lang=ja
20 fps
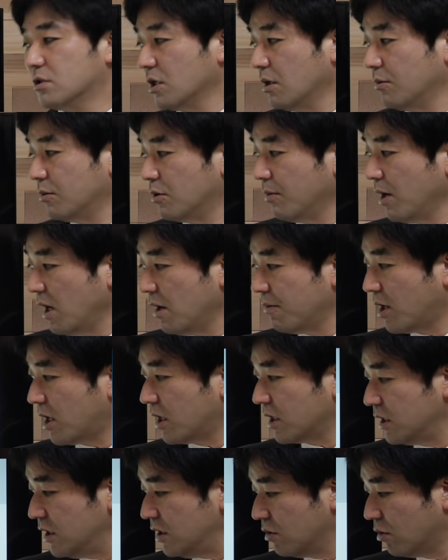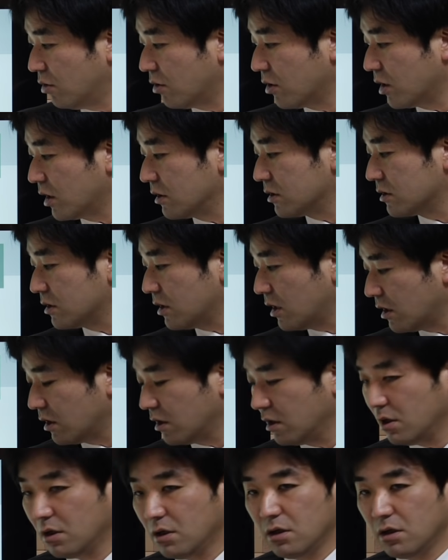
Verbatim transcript: しかもまあまあいい方なんですね。